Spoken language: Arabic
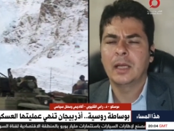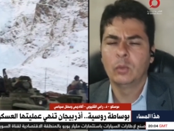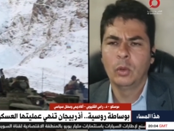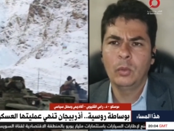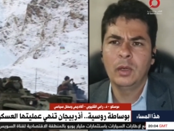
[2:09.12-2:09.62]

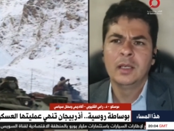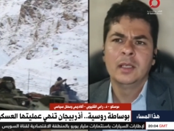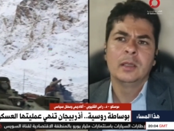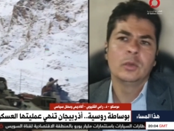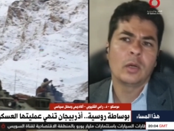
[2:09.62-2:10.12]
أو هو
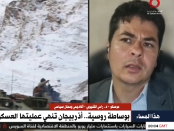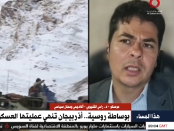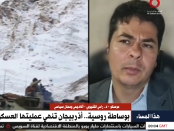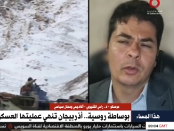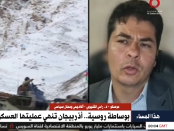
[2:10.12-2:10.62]

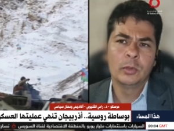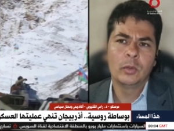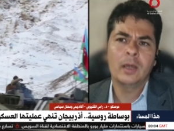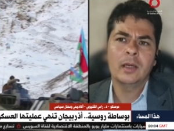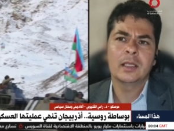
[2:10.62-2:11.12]
يعتبر
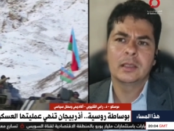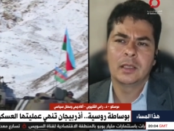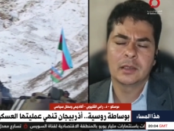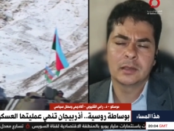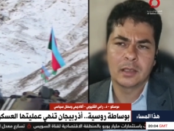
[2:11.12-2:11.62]
من وجهة
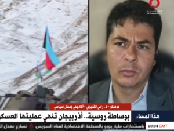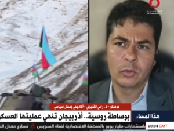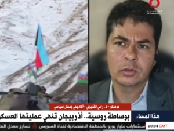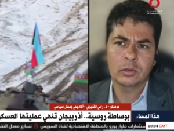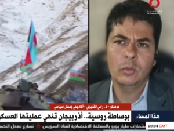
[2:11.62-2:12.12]
نظر
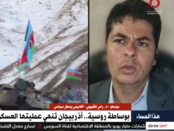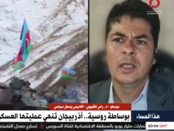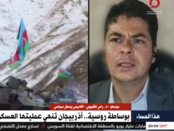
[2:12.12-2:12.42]
موسكو